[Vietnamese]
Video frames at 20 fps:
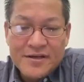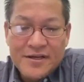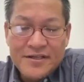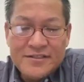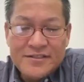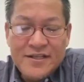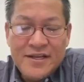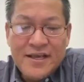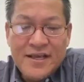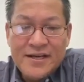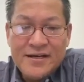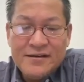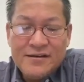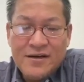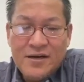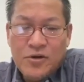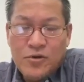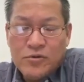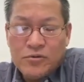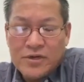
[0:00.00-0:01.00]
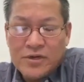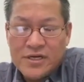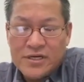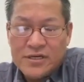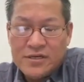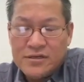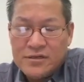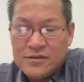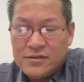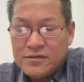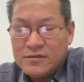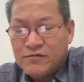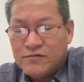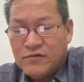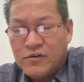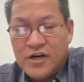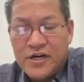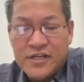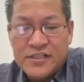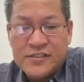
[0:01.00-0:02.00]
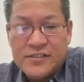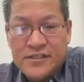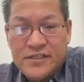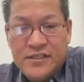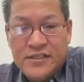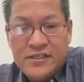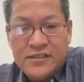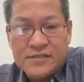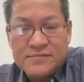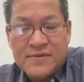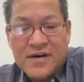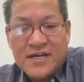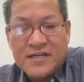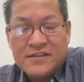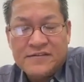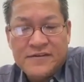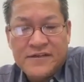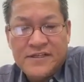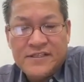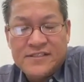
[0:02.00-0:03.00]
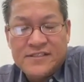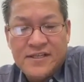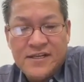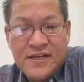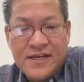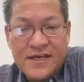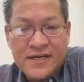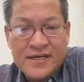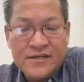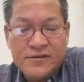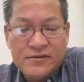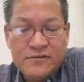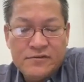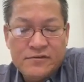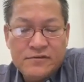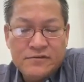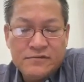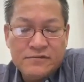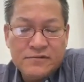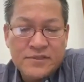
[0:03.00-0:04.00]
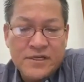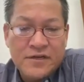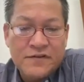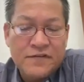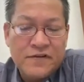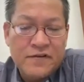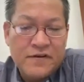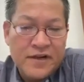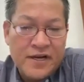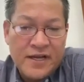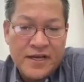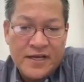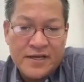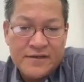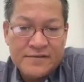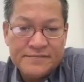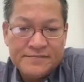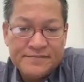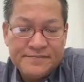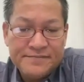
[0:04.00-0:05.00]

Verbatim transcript: Disneyland lục Walt Disney cất bàn phở Disneyland nâu Florida